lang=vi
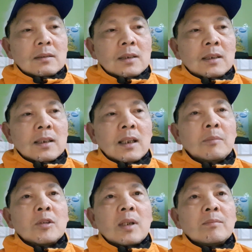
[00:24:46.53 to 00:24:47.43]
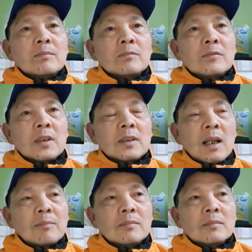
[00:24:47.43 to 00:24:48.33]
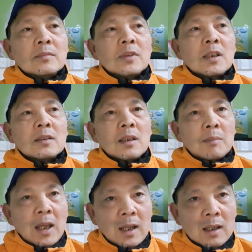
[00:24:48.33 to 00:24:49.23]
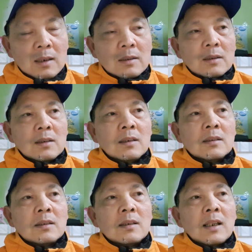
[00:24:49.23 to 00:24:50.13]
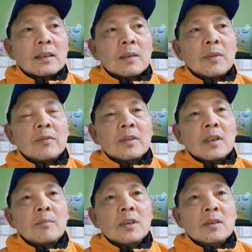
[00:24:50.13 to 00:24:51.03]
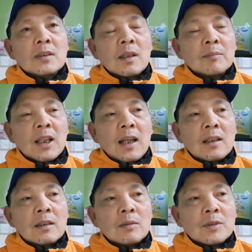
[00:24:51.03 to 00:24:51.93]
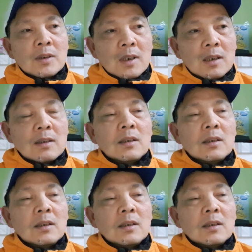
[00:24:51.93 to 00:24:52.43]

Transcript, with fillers: thì sẽ lãnh 100% uh, ờ, tiền mẹ à, tức là 65% lương cầm tay lúc trước đó.